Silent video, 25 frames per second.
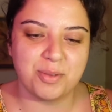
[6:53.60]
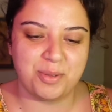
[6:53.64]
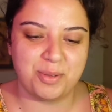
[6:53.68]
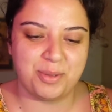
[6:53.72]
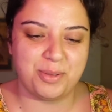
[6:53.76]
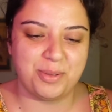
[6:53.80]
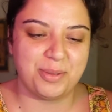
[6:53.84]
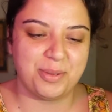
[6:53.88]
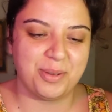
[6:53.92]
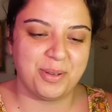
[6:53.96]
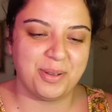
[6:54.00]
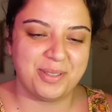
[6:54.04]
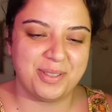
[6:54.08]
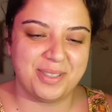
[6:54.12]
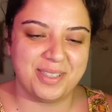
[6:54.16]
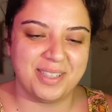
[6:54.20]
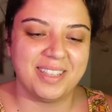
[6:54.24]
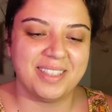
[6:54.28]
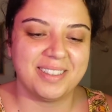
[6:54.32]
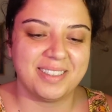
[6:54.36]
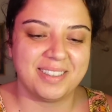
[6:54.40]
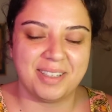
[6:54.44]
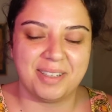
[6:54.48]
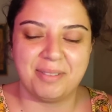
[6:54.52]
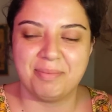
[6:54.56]
sürüyor
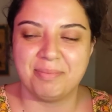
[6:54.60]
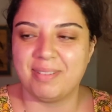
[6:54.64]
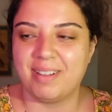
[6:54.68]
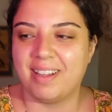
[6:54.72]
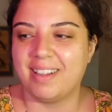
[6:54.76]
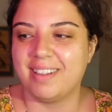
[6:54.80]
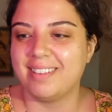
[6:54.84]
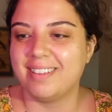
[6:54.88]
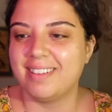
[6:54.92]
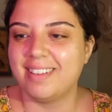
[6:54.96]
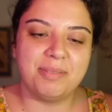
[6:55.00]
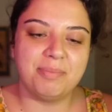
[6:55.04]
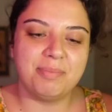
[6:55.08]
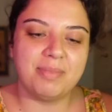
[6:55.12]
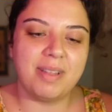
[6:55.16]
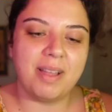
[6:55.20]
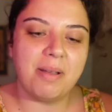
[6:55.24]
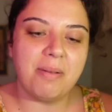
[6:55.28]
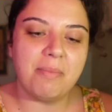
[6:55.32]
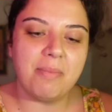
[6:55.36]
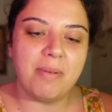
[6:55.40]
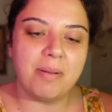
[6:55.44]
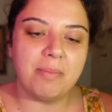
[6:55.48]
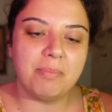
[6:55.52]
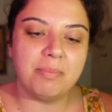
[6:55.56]
çantamla. Şimdi
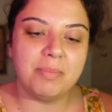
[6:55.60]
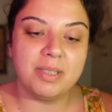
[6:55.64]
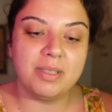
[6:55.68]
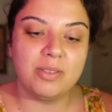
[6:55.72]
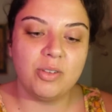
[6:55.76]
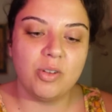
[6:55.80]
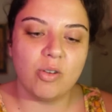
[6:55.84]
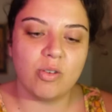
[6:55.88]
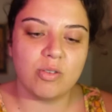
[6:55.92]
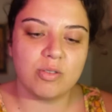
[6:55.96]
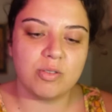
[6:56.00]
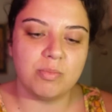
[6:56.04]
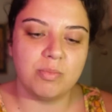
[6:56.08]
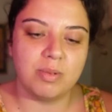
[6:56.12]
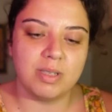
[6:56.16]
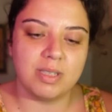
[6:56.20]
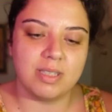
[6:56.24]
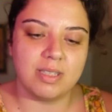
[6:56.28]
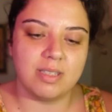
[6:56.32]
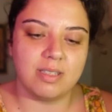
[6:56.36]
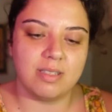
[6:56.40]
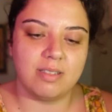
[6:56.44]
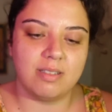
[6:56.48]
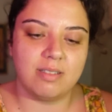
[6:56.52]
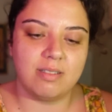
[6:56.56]
hemen bir göz
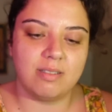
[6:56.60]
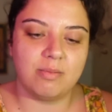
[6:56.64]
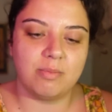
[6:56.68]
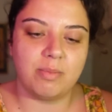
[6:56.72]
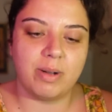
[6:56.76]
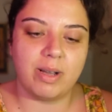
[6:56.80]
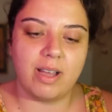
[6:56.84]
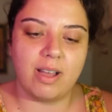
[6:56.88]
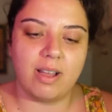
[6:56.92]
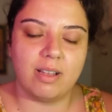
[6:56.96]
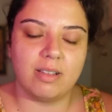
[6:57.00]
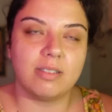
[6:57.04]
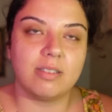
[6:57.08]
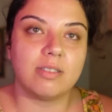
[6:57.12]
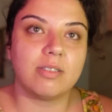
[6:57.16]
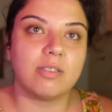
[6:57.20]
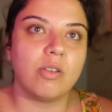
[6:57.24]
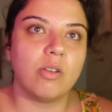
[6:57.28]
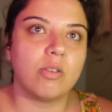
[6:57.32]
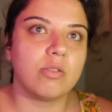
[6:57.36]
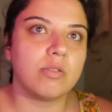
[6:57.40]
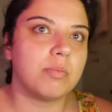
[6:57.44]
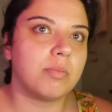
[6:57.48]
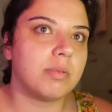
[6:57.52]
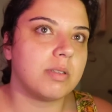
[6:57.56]
bazı. Bayağıdır
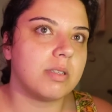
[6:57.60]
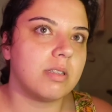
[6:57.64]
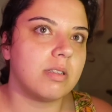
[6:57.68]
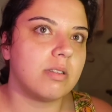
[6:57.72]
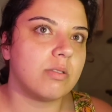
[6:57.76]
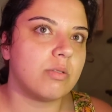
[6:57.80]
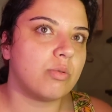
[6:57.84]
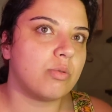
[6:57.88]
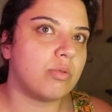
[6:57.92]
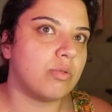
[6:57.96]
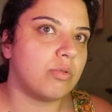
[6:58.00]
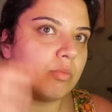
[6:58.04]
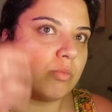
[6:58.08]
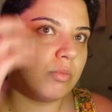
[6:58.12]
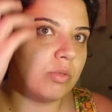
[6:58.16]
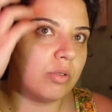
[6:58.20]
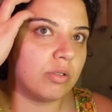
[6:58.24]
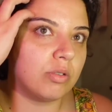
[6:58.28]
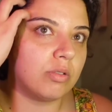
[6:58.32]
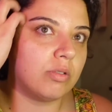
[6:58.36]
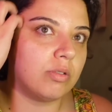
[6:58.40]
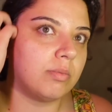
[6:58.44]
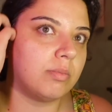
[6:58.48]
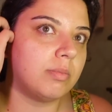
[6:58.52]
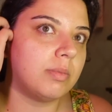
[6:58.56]
göz bazı da
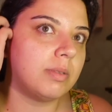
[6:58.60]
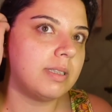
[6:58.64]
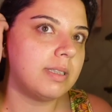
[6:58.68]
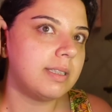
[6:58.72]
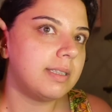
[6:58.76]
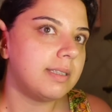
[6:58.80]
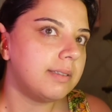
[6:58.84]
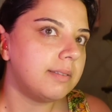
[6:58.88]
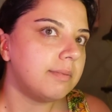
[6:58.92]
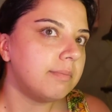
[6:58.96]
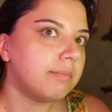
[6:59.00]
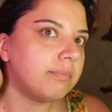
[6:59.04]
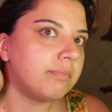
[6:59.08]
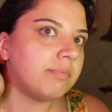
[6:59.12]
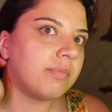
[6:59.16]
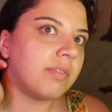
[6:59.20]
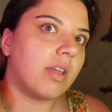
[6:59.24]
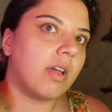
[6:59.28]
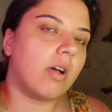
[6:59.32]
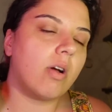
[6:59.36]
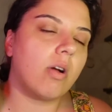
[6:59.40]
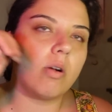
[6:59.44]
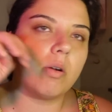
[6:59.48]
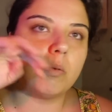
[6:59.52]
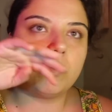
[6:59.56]
sürmüyordum.
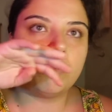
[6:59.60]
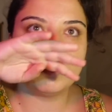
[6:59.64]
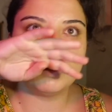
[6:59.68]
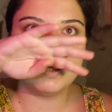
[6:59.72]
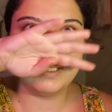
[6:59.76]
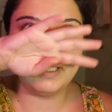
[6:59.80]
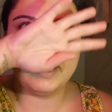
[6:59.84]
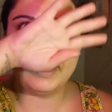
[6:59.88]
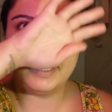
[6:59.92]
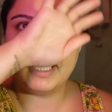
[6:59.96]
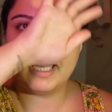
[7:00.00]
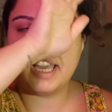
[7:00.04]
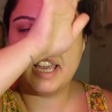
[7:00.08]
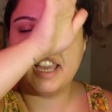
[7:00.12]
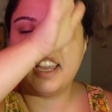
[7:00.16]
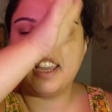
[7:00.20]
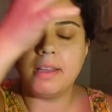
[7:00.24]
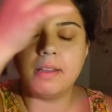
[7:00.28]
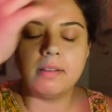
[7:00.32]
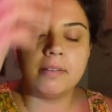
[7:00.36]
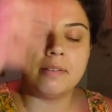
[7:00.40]
Urban Decay